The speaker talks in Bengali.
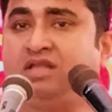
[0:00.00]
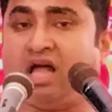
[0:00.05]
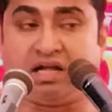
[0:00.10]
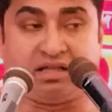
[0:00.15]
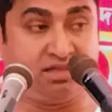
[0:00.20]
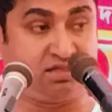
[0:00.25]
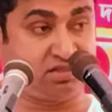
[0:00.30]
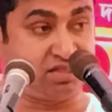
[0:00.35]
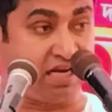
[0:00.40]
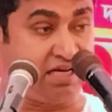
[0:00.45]

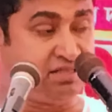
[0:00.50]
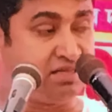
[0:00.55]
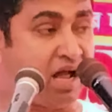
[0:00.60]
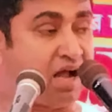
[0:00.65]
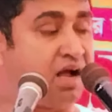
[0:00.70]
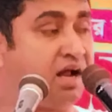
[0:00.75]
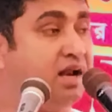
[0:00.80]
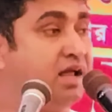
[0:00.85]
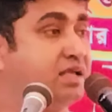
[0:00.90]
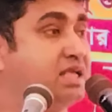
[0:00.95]
তার সেই
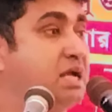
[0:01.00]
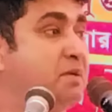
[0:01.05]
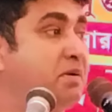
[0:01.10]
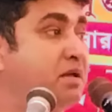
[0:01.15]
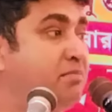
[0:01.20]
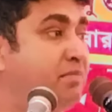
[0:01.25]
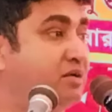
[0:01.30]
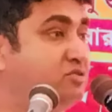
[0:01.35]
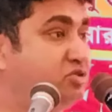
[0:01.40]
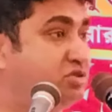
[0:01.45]
টাকা নাকি
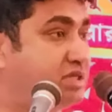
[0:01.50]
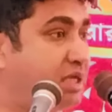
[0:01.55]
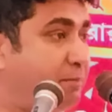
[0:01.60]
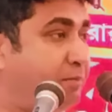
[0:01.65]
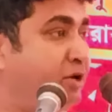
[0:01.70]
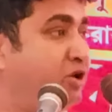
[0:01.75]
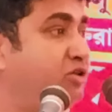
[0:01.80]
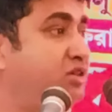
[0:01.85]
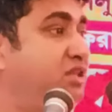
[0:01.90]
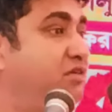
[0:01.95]
আবার মানুষকে
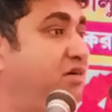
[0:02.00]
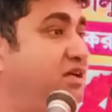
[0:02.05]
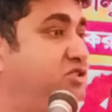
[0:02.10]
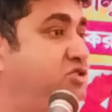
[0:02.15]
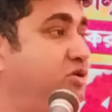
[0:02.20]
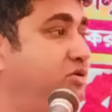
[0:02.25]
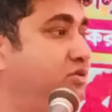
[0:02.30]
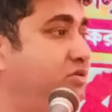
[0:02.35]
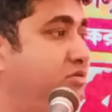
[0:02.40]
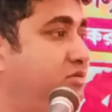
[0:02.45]
ফেরত দেওয়ার
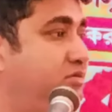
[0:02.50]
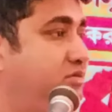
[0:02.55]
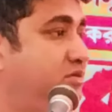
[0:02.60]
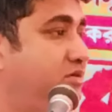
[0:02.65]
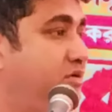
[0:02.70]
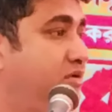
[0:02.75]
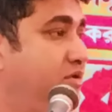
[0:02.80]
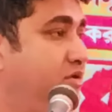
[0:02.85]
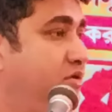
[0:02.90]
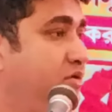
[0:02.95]
জন্য
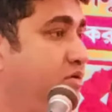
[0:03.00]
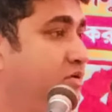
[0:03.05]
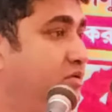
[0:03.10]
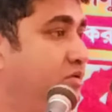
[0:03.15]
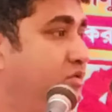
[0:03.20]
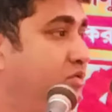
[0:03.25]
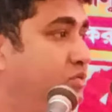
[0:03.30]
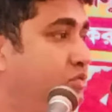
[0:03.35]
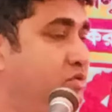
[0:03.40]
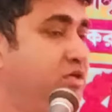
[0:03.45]

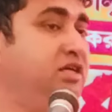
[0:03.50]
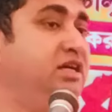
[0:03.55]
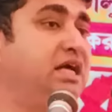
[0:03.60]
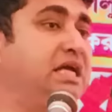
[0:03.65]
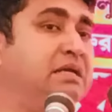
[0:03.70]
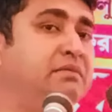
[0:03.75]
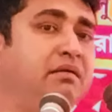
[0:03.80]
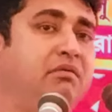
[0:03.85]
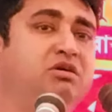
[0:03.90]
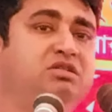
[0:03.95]
উনি
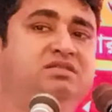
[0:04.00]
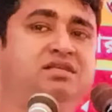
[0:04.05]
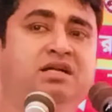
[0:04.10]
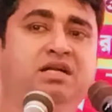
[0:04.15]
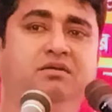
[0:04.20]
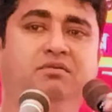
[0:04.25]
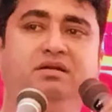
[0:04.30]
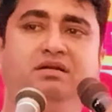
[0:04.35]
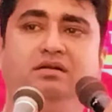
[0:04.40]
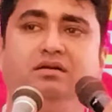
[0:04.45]
নাকি ব্যবস্থা
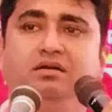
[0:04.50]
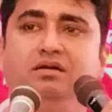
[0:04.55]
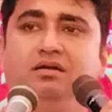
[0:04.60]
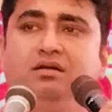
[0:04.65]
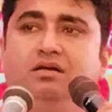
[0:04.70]
নেবেন